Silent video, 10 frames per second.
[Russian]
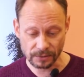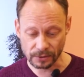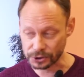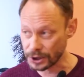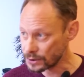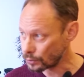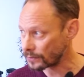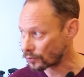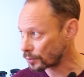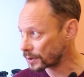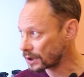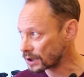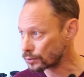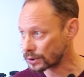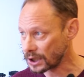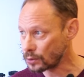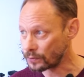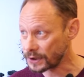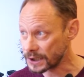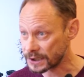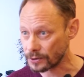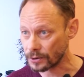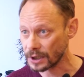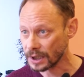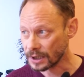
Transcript: жизнью Европы, изнутри увидеть ее.